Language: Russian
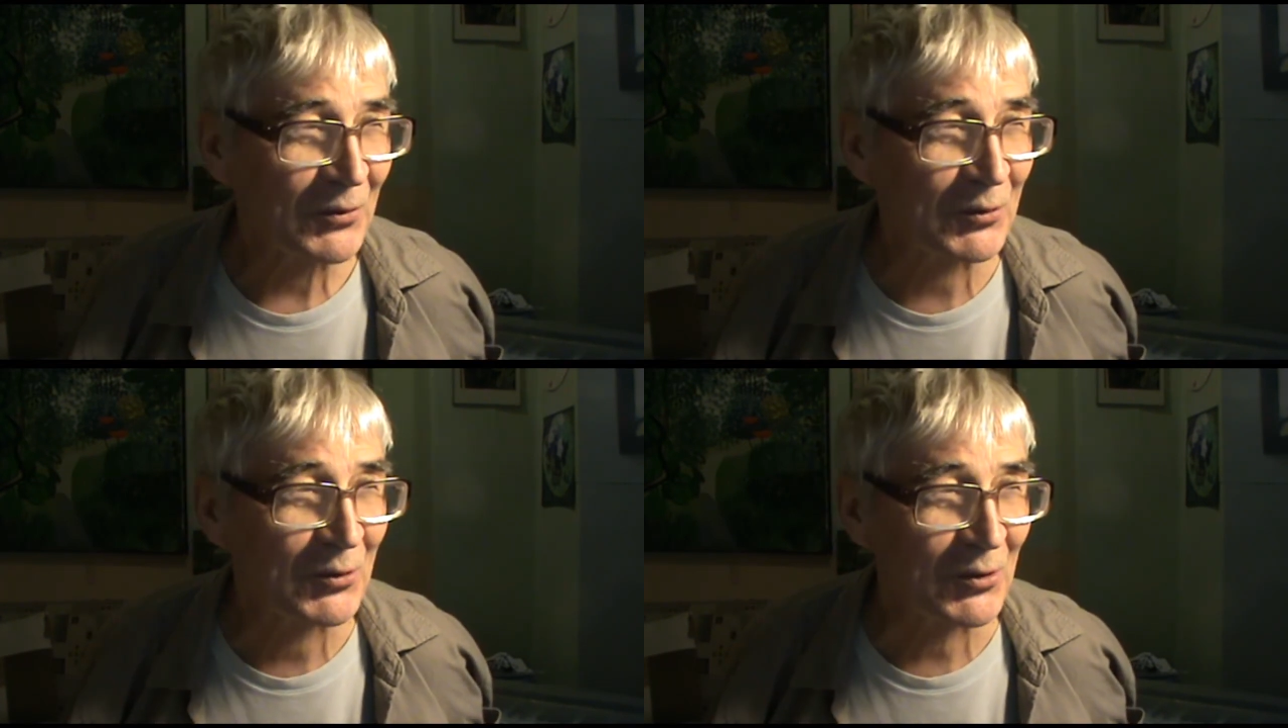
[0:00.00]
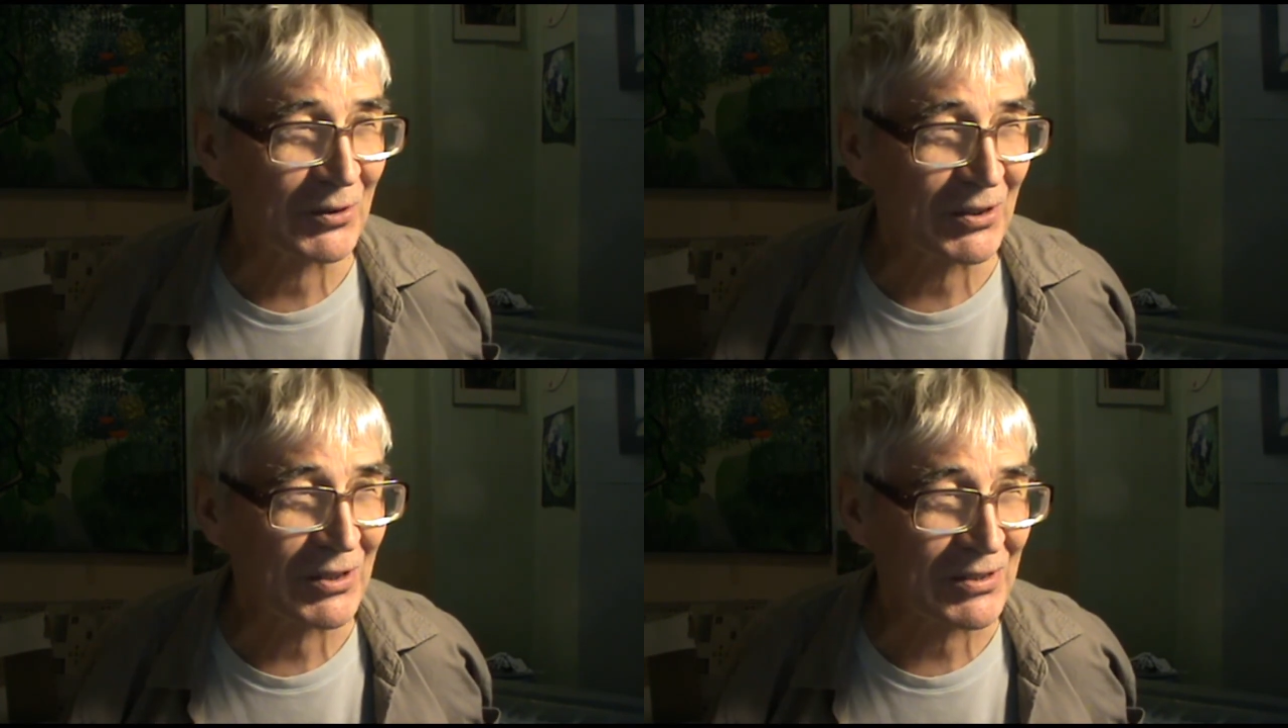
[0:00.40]
у
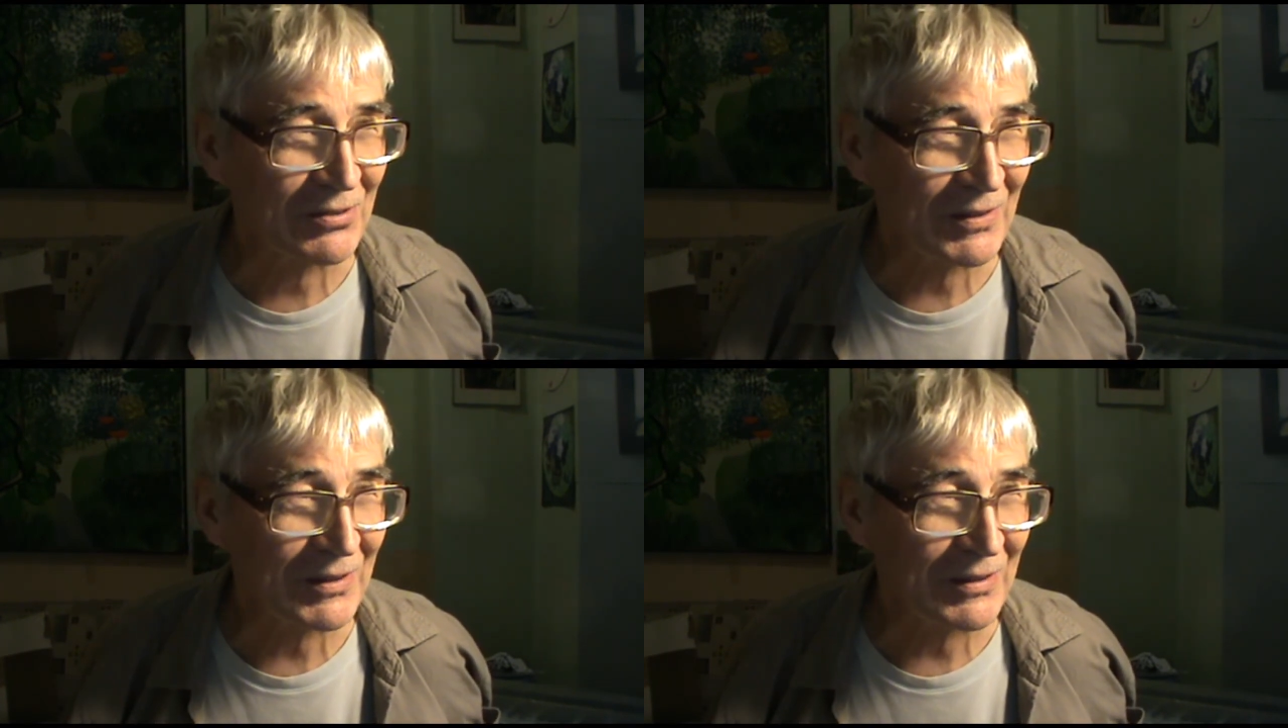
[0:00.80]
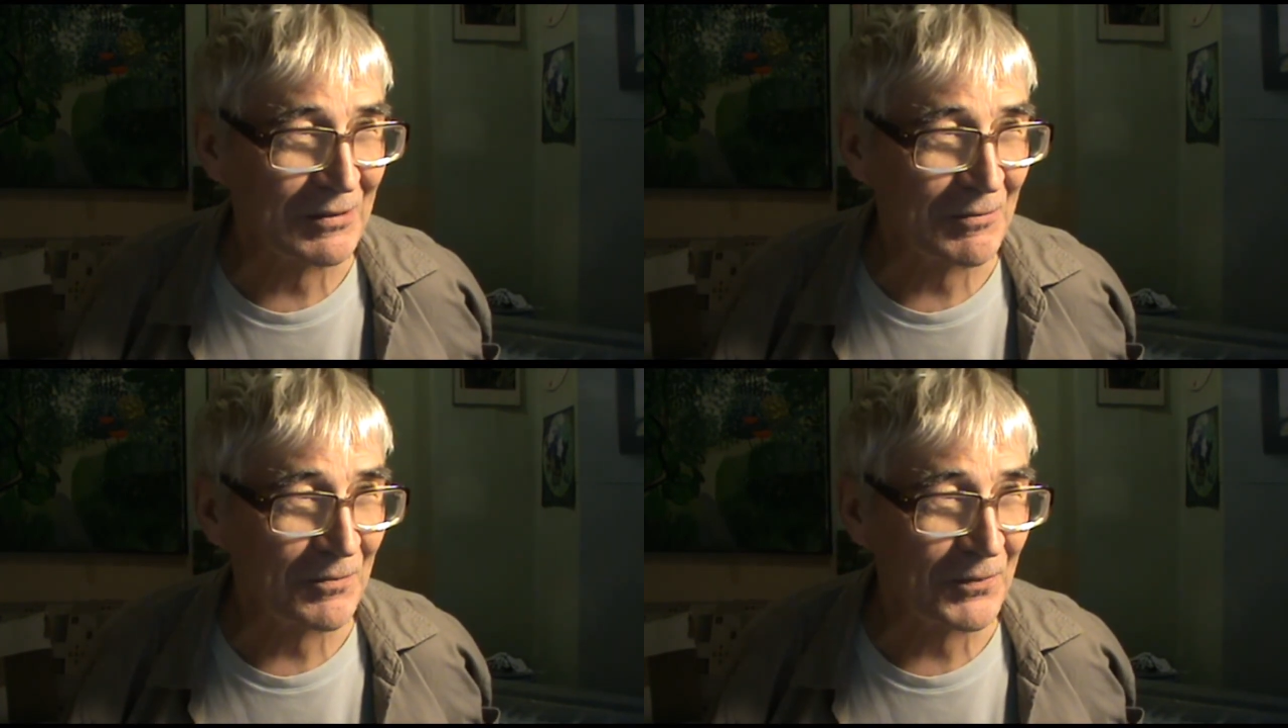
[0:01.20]
других зверей.
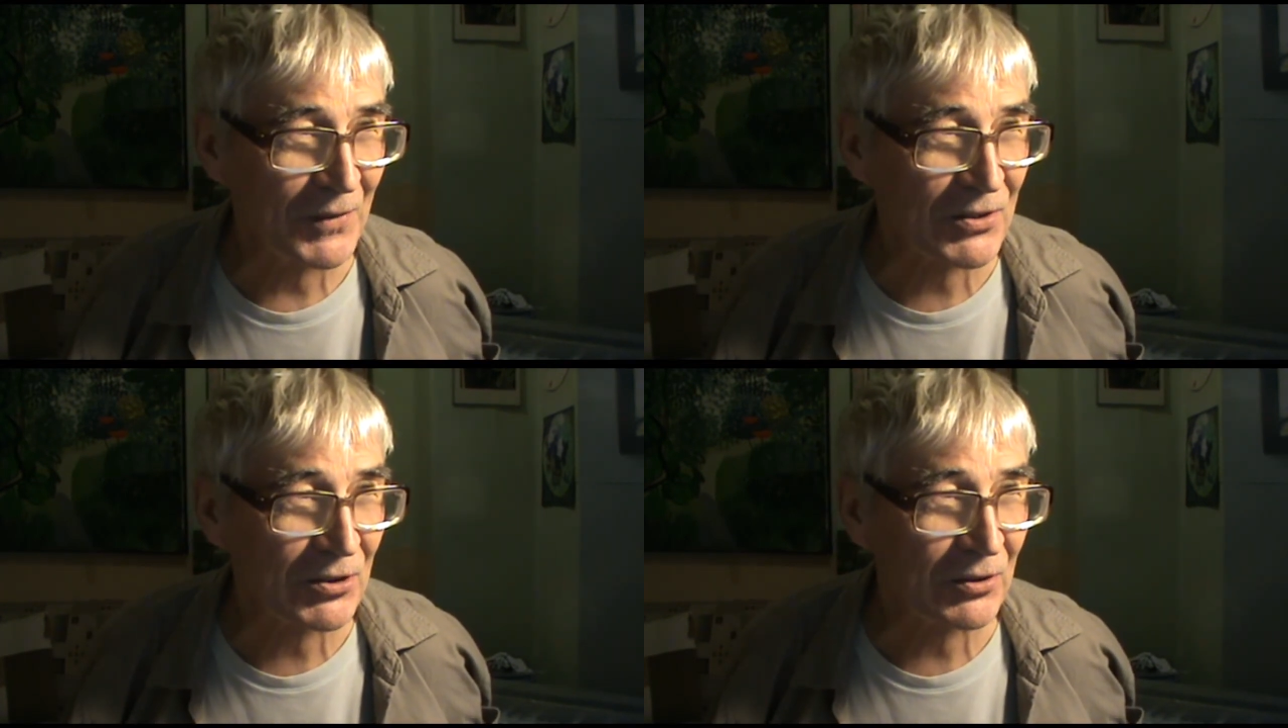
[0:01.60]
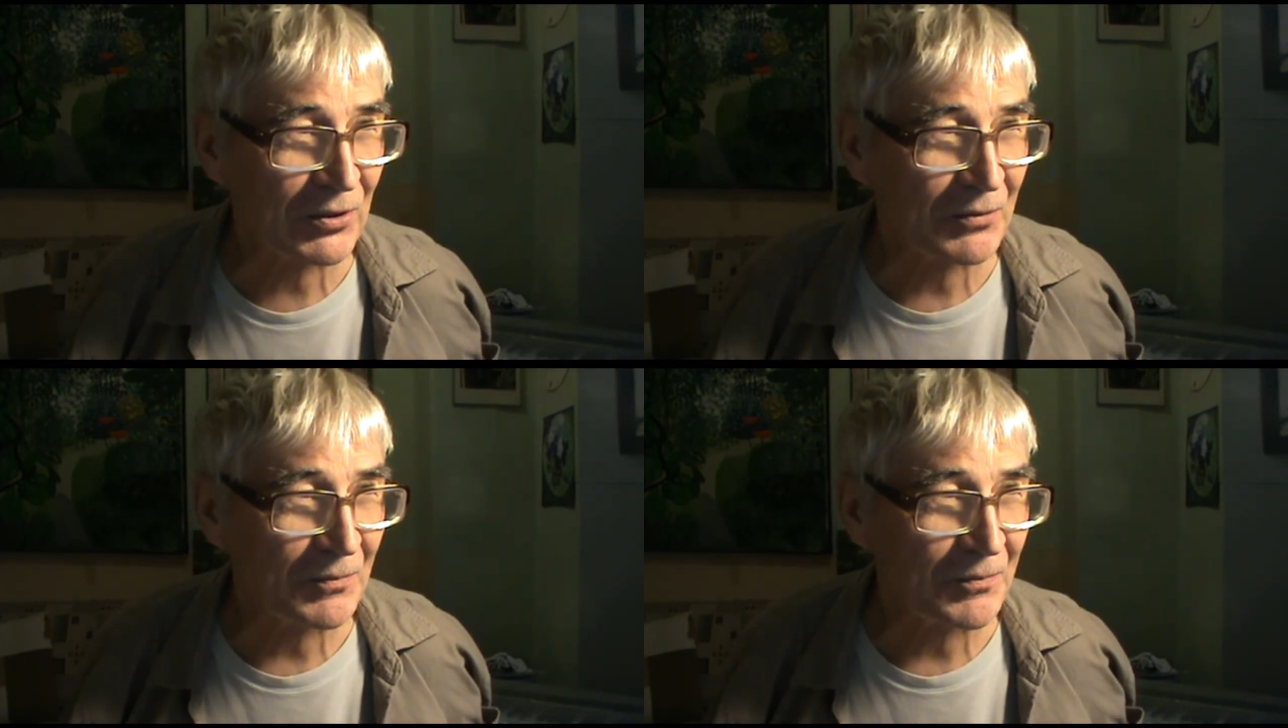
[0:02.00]
Так
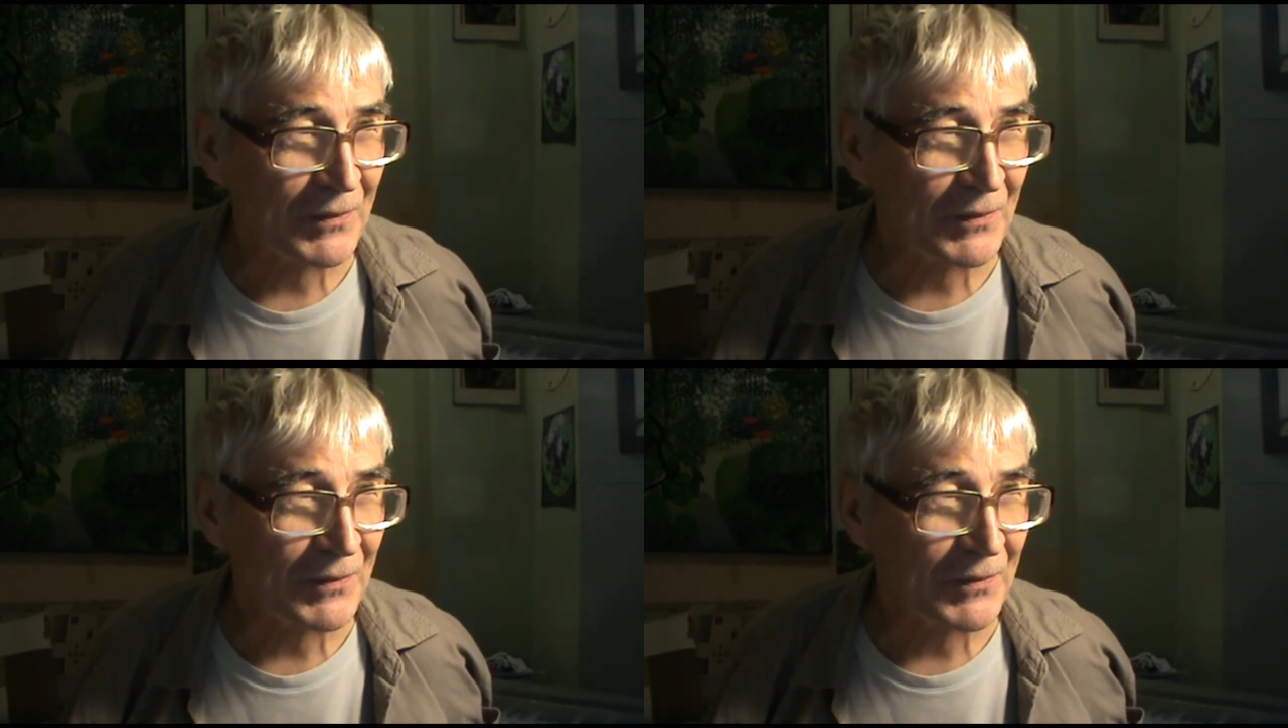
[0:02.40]
что